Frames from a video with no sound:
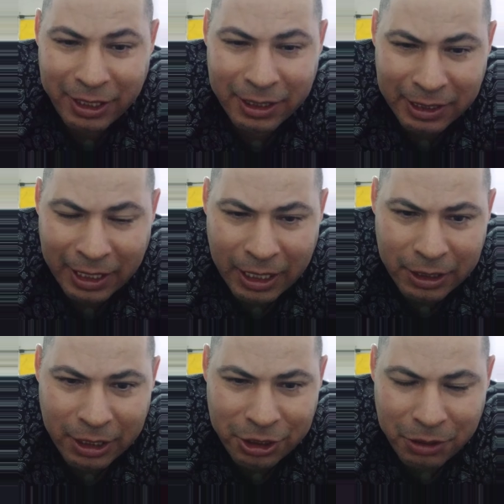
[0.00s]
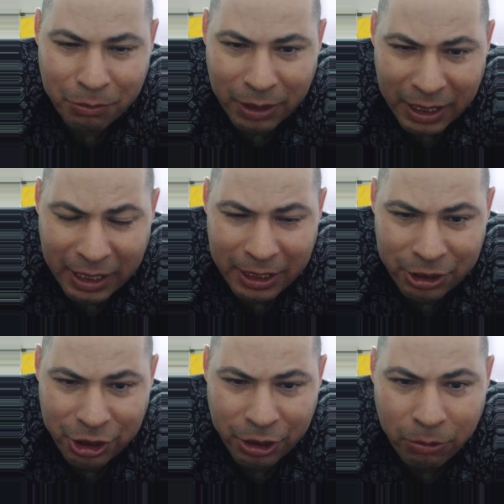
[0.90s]
E nada de mar,
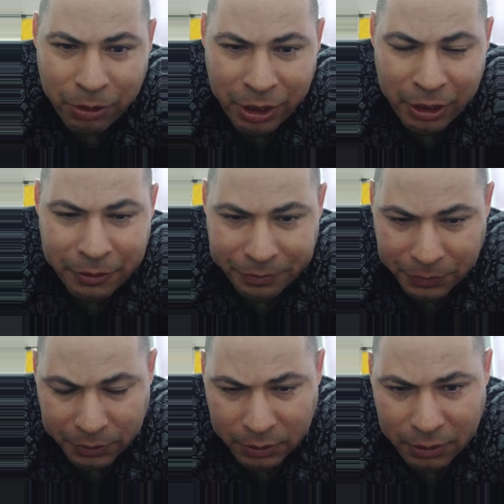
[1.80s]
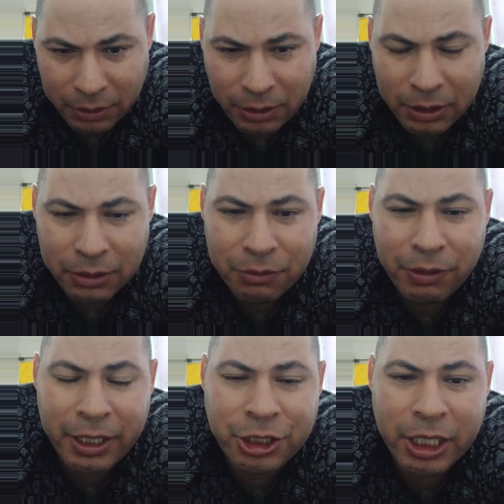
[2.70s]
de ruim
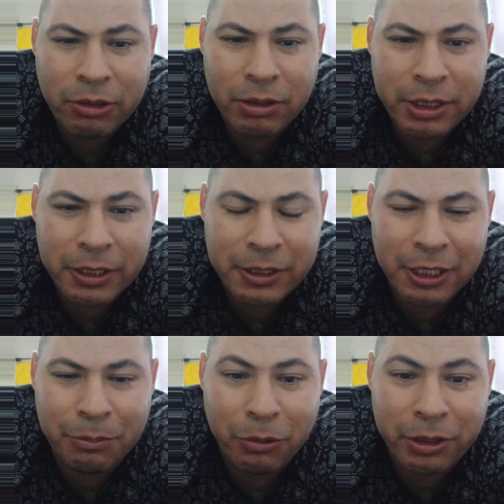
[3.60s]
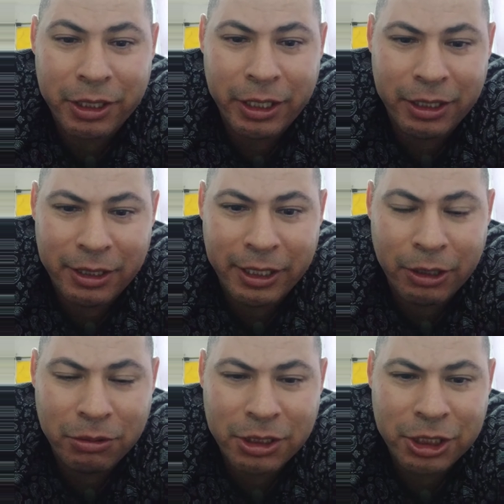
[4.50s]
vai te acontecer, porque
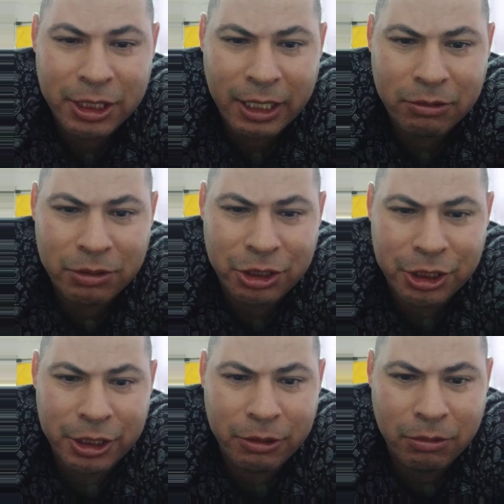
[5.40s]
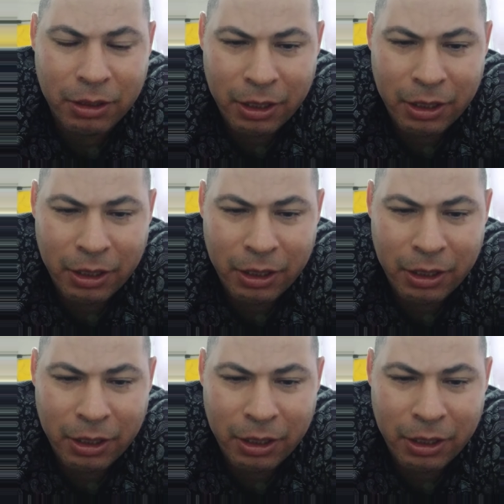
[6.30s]
Deus está contigo.